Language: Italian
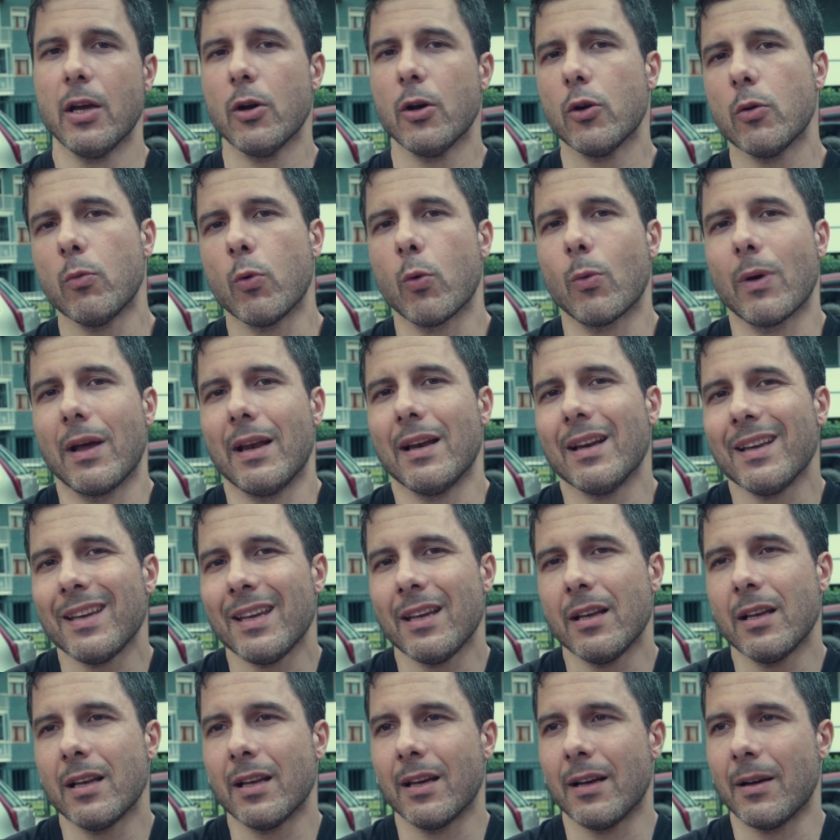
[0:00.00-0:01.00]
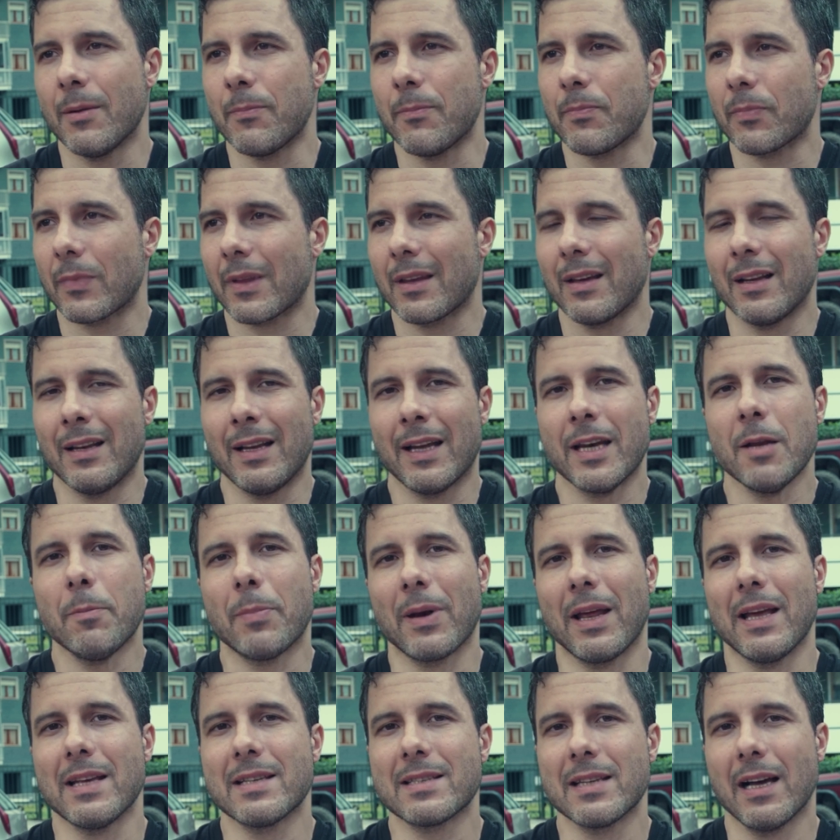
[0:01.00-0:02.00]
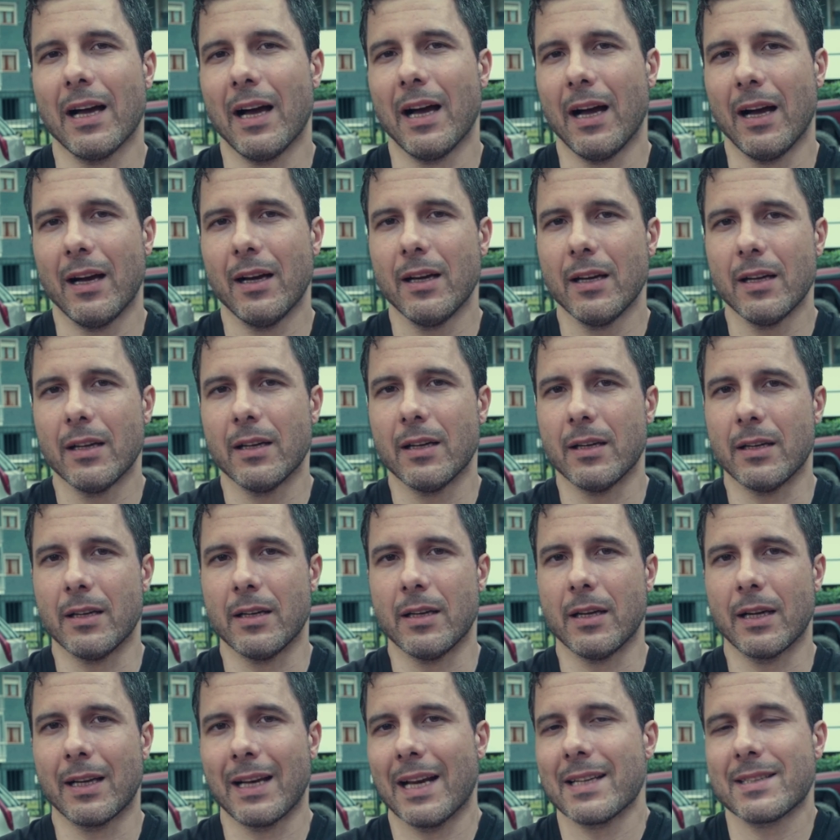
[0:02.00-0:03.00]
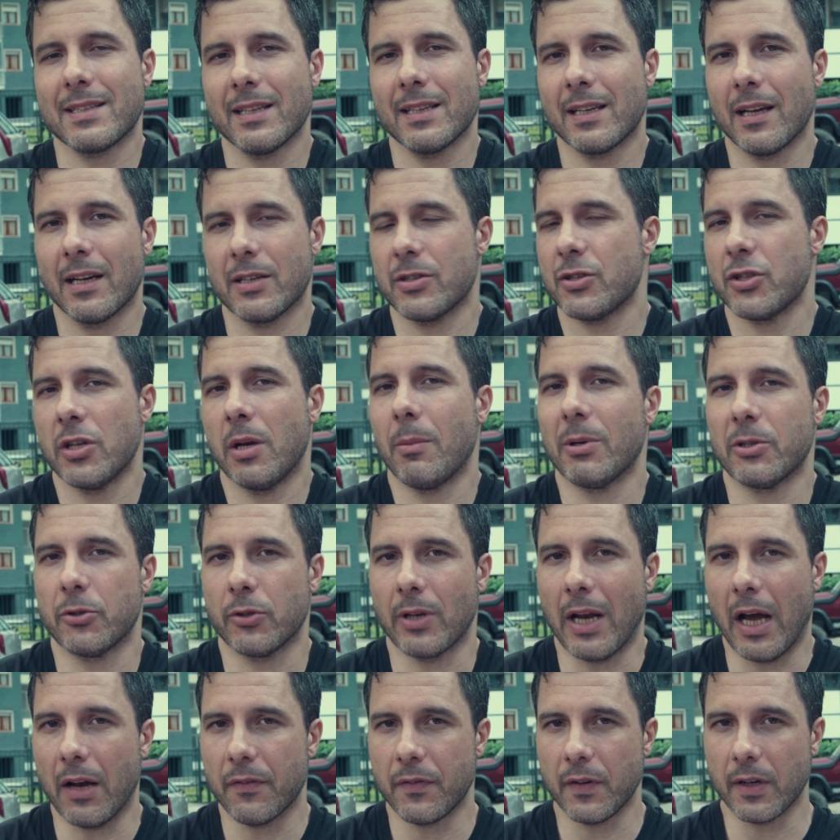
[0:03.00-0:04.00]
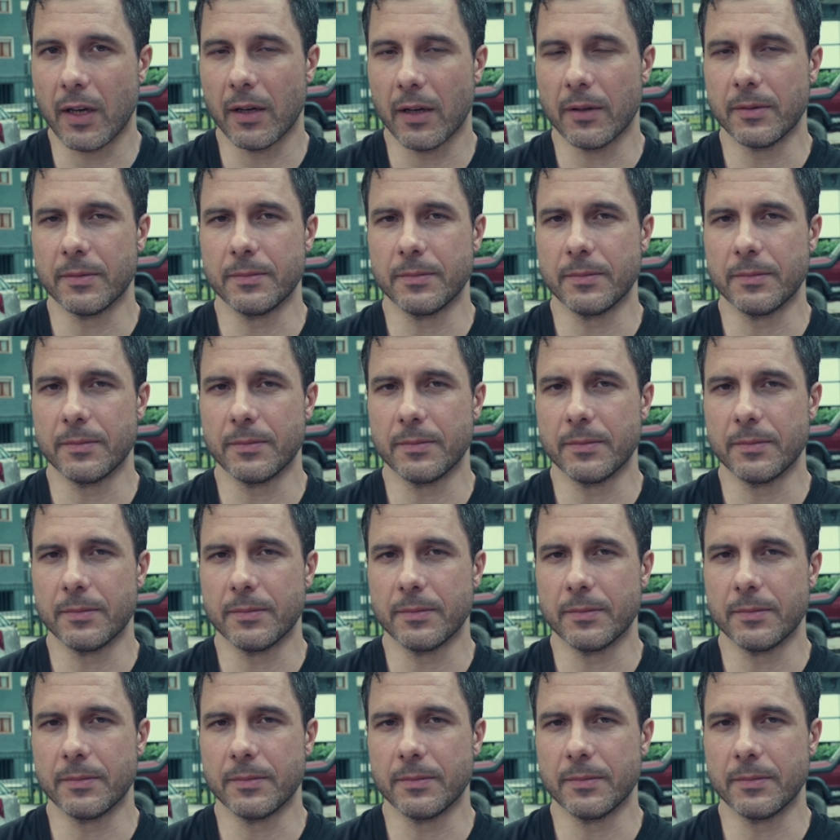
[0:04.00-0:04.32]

comunque il, la ripresa eh, classica cinematografica.